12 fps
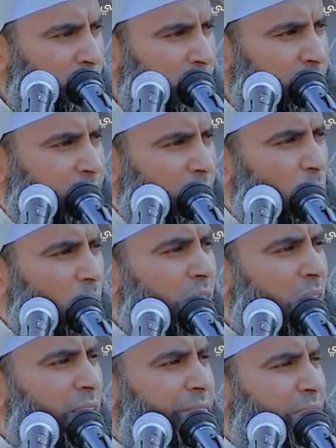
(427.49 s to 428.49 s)
ليس
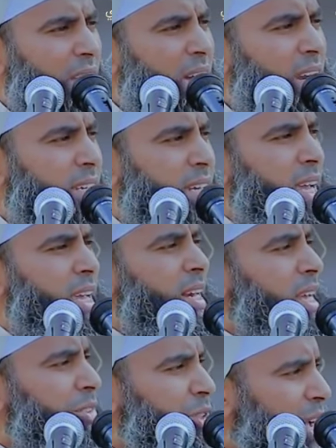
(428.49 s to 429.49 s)
وراء ذلك
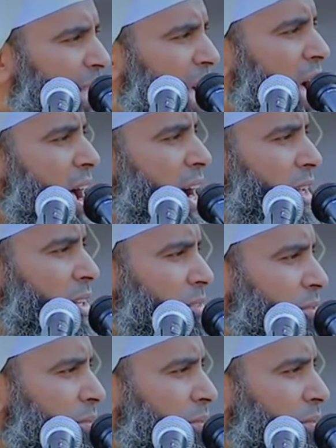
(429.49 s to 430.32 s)
إلا الضياع